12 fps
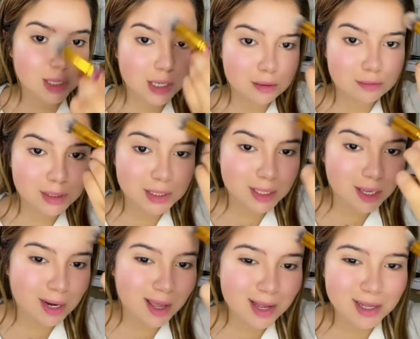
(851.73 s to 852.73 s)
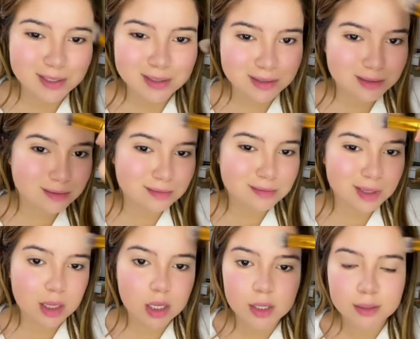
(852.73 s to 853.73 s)
الودنين خلاص
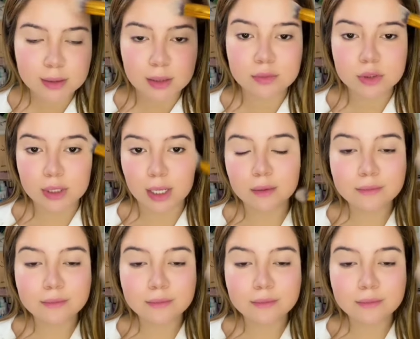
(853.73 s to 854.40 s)
اغطيهم الشعر